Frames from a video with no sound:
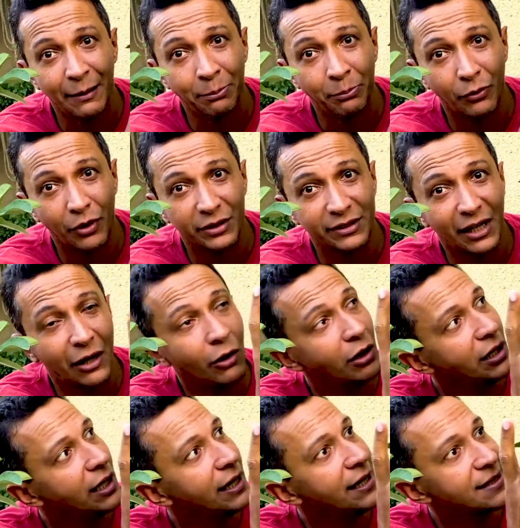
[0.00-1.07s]
a poda.
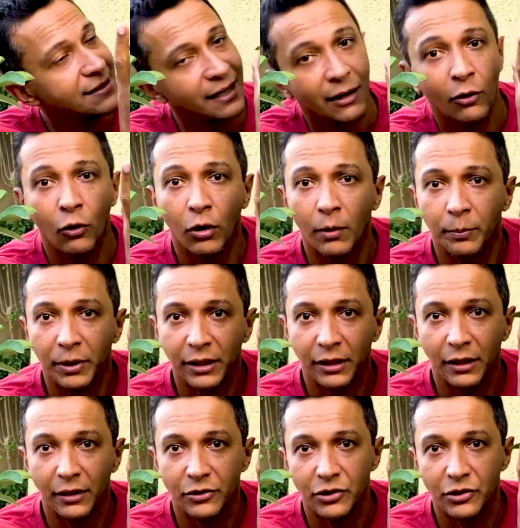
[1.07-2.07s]
Olha essa copa aqui,